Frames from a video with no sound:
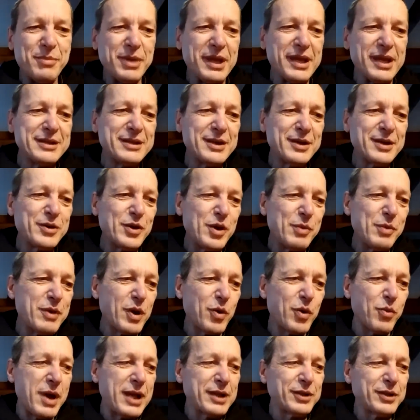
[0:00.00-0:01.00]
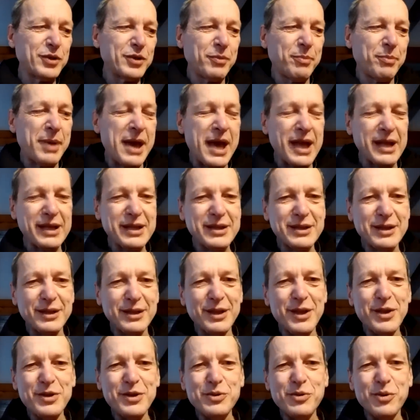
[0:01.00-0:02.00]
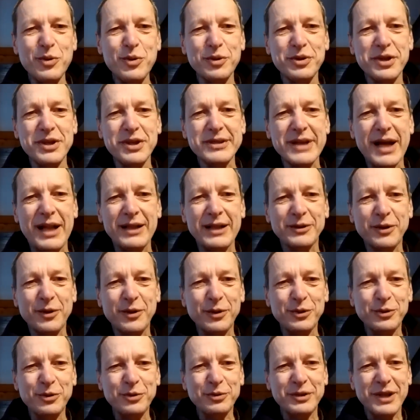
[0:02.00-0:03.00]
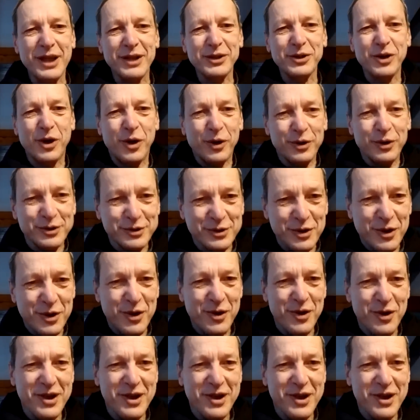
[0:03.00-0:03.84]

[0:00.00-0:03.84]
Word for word: Che siccome quando parli di digiuno ti saltano tutti addosso,